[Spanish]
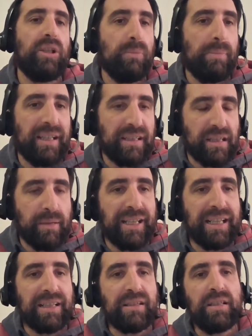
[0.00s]
en un par de
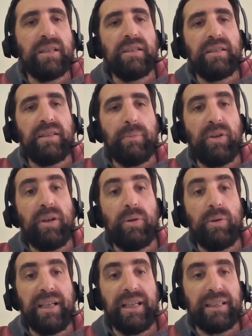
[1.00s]
semanas se pueda
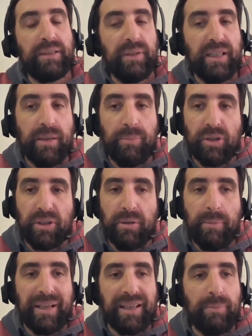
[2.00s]
volver a la actividad
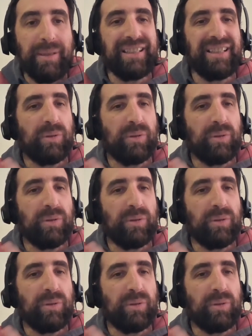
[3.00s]
deportiva en Mar del Plata.